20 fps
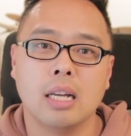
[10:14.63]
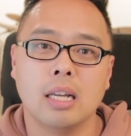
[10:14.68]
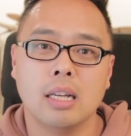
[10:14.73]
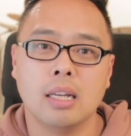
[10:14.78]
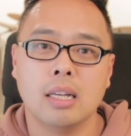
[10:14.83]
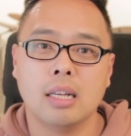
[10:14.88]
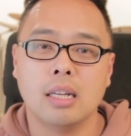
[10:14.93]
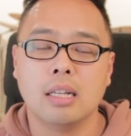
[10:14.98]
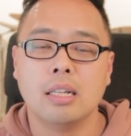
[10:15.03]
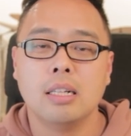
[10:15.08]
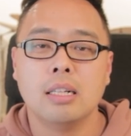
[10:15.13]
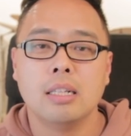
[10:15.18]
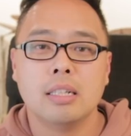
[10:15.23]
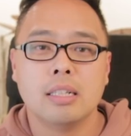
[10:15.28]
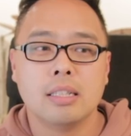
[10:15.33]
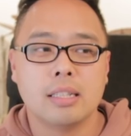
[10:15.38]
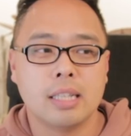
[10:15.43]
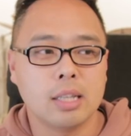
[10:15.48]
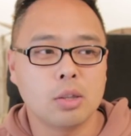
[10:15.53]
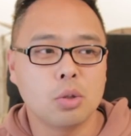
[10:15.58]
예,
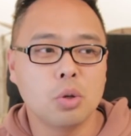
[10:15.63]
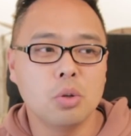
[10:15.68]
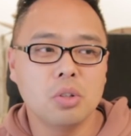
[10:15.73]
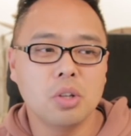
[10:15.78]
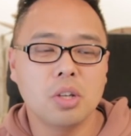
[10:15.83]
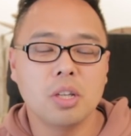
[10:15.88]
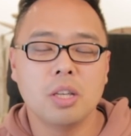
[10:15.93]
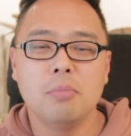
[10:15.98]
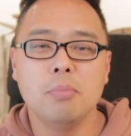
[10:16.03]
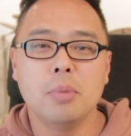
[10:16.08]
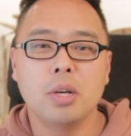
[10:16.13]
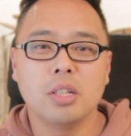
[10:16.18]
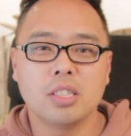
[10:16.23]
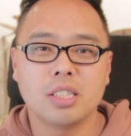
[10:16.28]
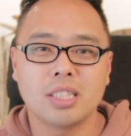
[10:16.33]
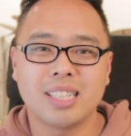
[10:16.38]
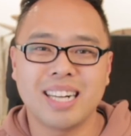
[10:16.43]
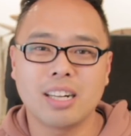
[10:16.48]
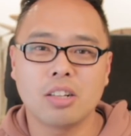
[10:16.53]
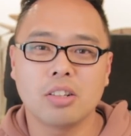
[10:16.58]
대통령
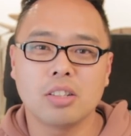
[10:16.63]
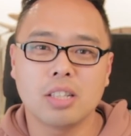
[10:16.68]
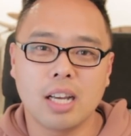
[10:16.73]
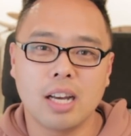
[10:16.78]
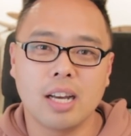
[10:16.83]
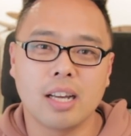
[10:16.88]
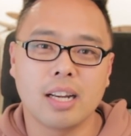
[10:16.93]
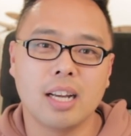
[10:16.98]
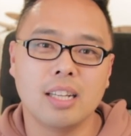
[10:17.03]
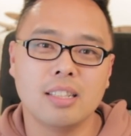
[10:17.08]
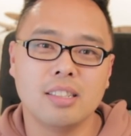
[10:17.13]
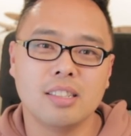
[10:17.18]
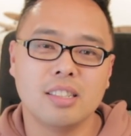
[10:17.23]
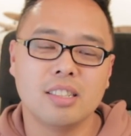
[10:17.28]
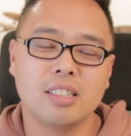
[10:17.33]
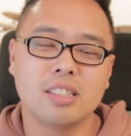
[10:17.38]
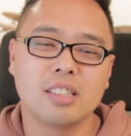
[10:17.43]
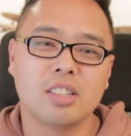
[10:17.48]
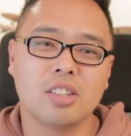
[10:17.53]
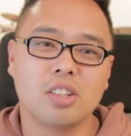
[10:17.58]
임명식을 할
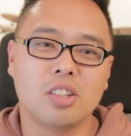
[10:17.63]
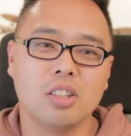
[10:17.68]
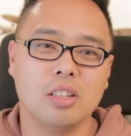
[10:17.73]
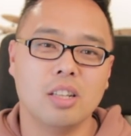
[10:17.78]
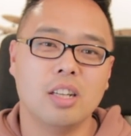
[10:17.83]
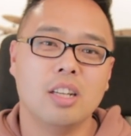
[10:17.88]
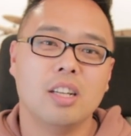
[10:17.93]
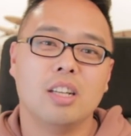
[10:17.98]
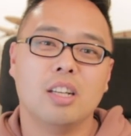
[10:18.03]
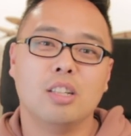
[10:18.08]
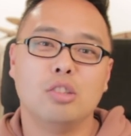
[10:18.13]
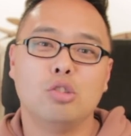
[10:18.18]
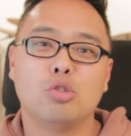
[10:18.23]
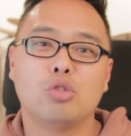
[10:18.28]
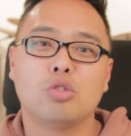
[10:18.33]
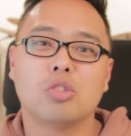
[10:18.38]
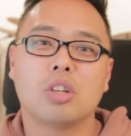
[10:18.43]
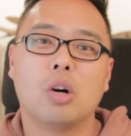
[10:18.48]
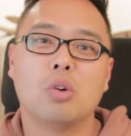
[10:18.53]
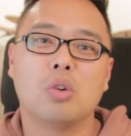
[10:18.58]
거다라는 그런
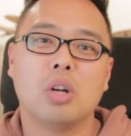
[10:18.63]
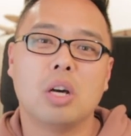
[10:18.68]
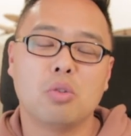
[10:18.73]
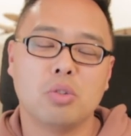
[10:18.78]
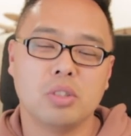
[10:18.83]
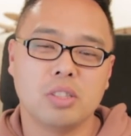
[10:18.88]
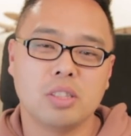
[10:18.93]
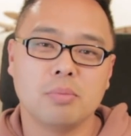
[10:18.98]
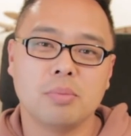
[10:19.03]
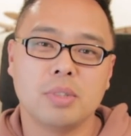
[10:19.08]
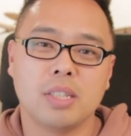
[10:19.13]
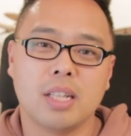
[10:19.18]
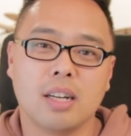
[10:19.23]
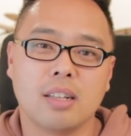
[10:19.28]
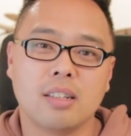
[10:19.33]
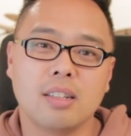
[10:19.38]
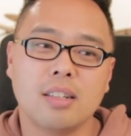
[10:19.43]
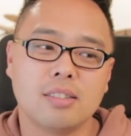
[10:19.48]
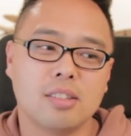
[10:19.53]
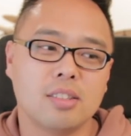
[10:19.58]
뉴스가 올라오고 있습니다.
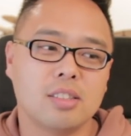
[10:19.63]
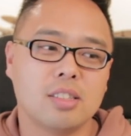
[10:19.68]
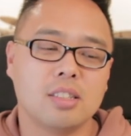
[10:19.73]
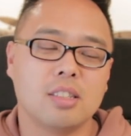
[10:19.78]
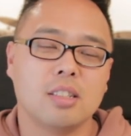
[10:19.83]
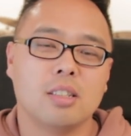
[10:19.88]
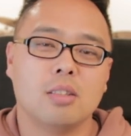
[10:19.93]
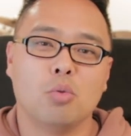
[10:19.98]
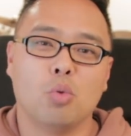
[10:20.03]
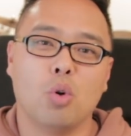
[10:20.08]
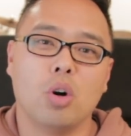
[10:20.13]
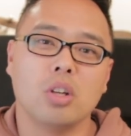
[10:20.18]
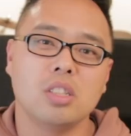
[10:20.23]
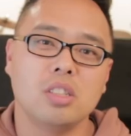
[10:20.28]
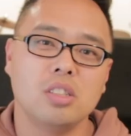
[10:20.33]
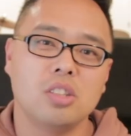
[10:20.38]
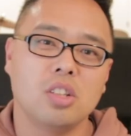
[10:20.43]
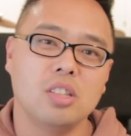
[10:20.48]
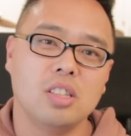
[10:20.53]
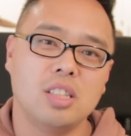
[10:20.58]
그래서 지금
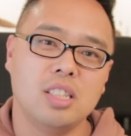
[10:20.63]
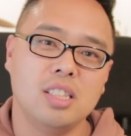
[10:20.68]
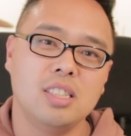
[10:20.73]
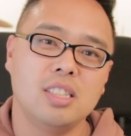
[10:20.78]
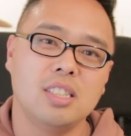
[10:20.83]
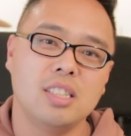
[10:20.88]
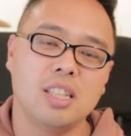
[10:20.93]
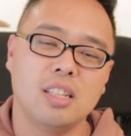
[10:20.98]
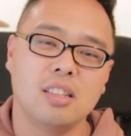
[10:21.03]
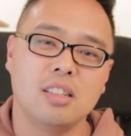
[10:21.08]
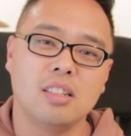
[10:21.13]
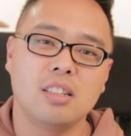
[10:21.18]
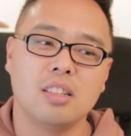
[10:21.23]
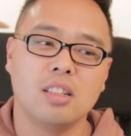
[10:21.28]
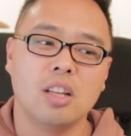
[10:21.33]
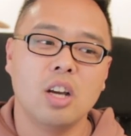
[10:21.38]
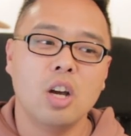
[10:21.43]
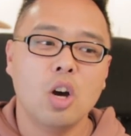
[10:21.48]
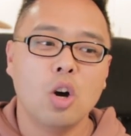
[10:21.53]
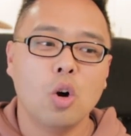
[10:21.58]
워싱턴 디씨에
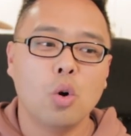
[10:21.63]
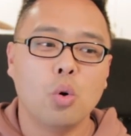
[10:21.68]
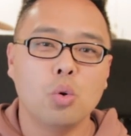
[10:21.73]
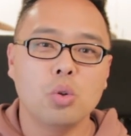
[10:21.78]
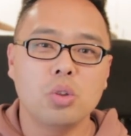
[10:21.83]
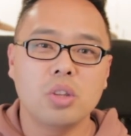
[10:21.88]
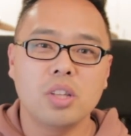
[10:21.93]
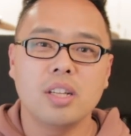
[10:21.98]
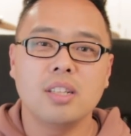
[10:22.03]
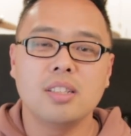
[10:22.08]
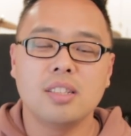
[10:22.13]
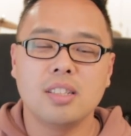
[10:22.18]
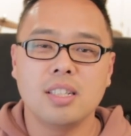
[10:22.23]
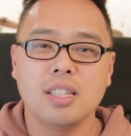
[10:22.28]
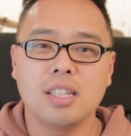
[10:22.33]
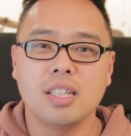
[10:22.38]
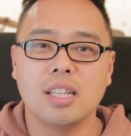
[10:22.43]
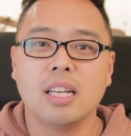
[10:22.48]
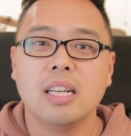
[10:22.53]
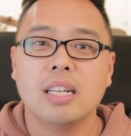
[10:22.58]
있는
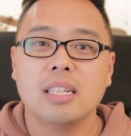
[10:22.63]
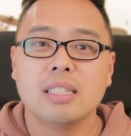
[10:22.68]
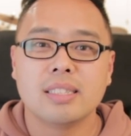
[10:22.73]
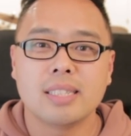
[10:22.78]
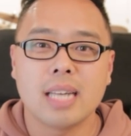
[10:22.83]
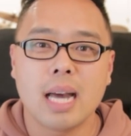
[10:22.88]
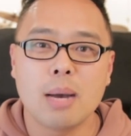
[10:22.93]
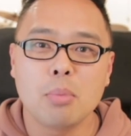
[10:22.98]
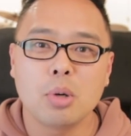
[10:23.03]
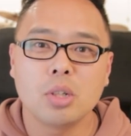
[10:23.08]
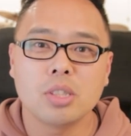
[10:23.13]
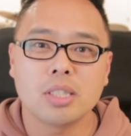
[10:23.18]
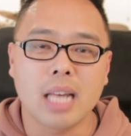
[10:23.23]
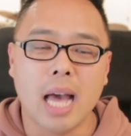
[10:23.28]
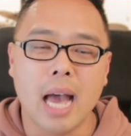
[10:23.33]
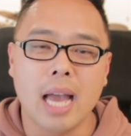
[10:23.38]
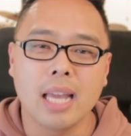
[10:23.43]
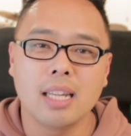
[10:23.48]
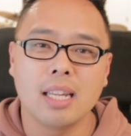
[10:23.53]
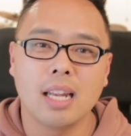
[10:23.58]
호텔들이 삼월
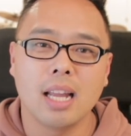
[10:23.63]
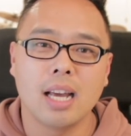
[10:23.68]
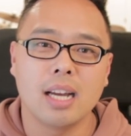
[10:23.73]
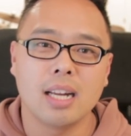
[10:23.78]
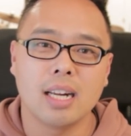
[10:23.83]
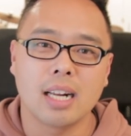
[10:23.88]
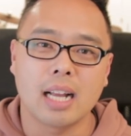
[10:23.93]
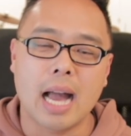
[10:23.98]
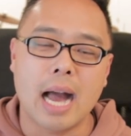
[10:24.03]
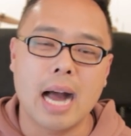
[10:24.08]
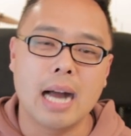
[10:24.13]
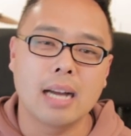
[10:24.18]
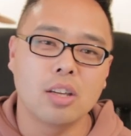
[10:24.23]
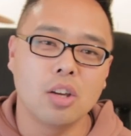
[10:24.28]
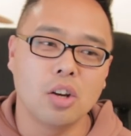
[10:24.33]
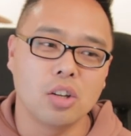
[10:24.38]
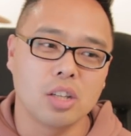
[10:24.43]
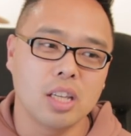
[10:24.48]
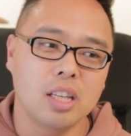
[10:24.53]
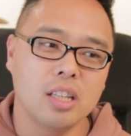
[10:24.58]
사일날
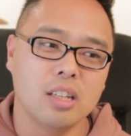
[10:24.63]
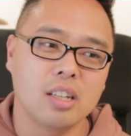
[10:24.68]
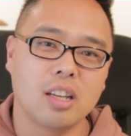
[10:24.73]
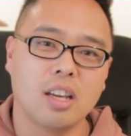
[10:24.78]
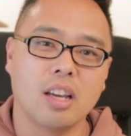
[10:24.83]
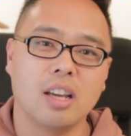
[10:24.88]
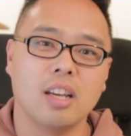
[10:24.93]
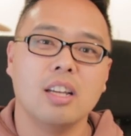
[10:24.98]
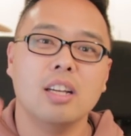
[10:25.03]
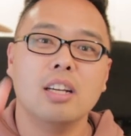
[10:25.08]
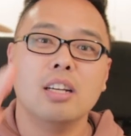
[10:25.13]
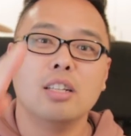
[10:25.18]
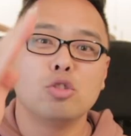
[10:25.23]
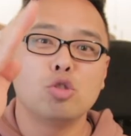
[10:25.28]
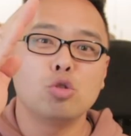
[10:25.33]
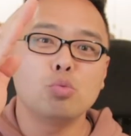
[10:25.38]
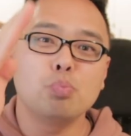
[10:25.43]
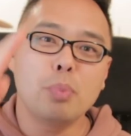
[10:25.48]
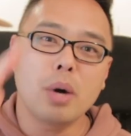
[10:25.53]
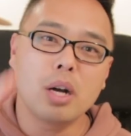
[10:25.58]
가격이 이렇게
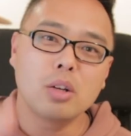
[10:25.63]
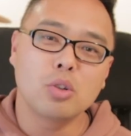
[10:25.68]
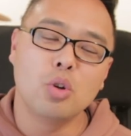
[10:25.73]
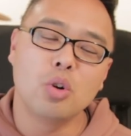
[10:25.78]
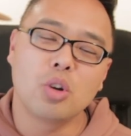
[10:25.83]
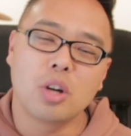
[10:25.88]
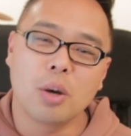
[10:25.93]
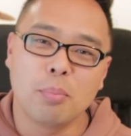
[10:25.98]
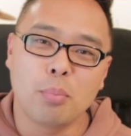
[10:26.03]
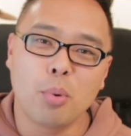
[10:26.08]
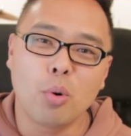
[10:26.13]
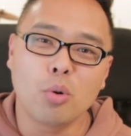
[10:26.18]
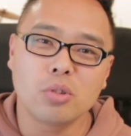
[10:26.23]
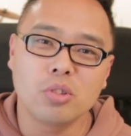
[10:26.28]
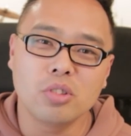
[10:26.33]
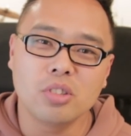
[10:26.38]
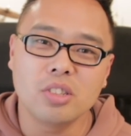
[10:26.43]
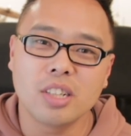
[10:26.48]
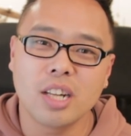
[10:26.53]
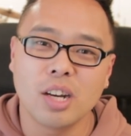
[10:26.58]
숙박료가
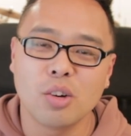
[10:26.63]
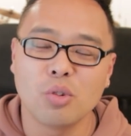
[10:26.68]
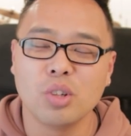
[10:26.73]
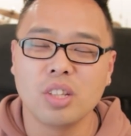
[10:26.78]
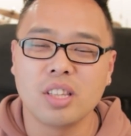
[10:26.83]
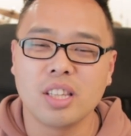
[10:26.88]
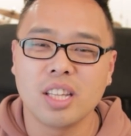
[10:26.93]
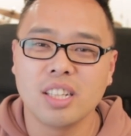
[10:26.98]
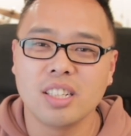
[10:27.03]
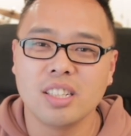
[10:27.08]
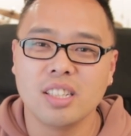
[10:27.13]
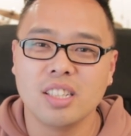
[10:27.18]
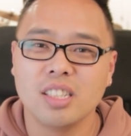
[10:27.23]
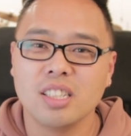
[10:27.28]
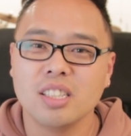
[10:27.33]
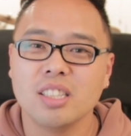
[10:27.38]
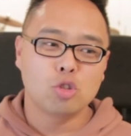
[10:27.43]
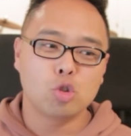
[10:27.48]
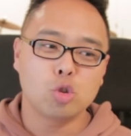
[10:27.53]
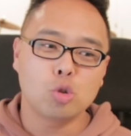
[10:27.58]
폭등을 하고
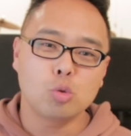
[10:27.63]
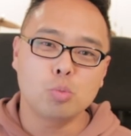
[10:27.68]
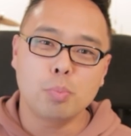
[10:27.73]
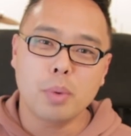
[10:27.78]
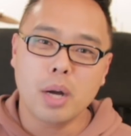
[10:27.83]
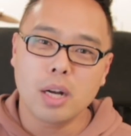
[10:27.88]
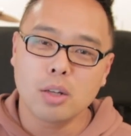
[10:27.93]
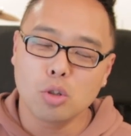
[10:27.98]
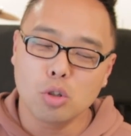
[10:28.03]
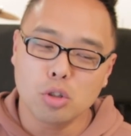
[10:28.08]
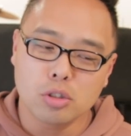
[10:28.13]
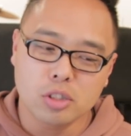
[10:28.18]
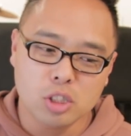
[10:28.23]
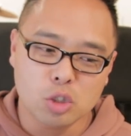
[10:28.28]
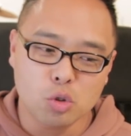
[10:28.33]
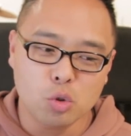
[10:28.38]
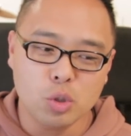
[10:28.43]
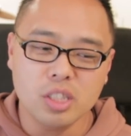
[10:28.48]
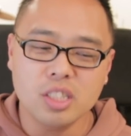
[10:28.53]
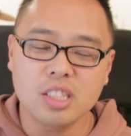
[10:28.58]
있다는, 숙박료
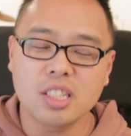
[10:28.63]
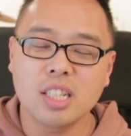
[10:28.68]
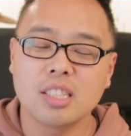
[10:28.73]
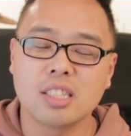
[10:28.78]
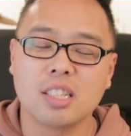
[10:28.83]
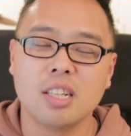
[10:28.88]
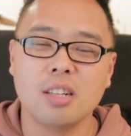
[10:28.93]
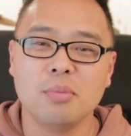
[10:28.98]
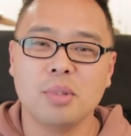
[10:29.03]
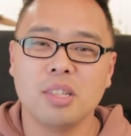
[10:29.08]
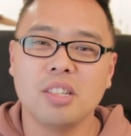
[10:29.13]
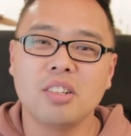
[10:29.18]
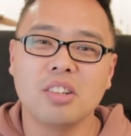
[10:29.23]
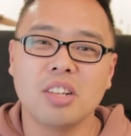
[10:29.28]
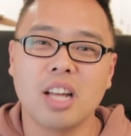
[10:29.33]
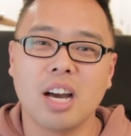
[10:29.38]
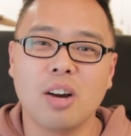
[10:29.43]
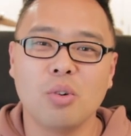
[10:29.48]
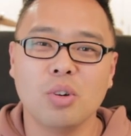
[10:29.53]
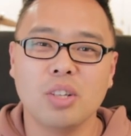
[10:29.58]
스퀴즈가 지금
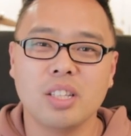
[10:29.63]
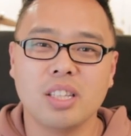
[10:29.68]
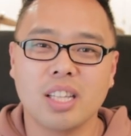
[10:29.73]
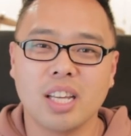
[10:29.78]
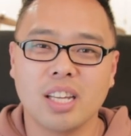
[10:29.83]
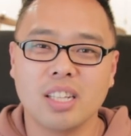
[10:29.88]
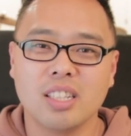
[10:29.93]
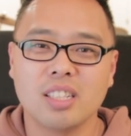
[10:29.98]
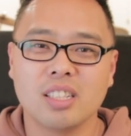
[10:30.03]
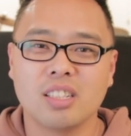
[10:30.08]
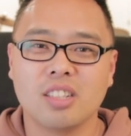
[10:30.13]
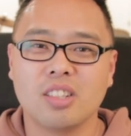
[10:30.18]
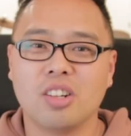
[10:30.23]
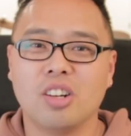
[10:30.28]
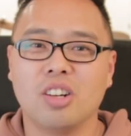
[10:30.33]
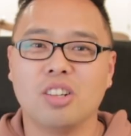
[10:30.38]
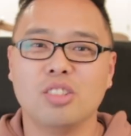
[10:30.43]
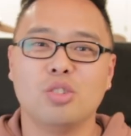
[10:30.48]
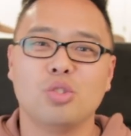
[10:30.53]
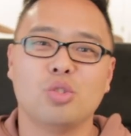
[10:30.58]
일어나고 있다는
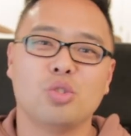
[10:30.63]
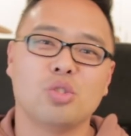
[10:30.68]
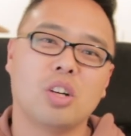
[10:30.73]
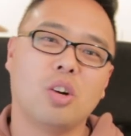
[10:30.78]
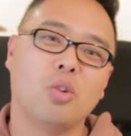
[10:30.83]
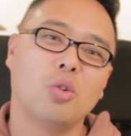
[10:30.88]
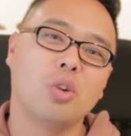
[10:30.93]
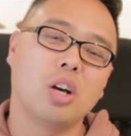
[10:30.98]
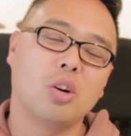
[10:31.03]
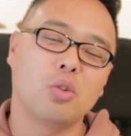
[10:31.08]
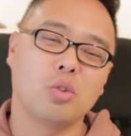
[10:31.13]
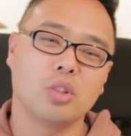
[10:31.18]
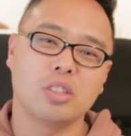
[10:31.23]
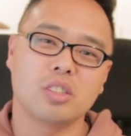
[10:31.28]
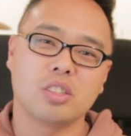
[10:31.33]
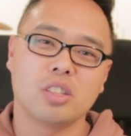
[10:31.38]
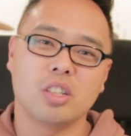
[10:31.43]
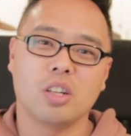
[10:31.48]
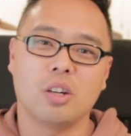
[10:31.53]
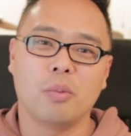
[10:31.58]
그런 뉴스가 올라오고
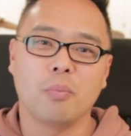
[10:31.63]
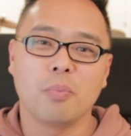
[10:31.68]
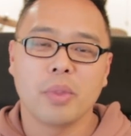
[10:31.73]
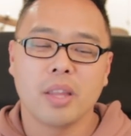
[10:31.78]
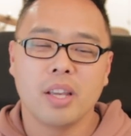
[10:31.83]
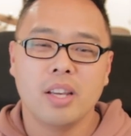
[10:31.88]
있어요.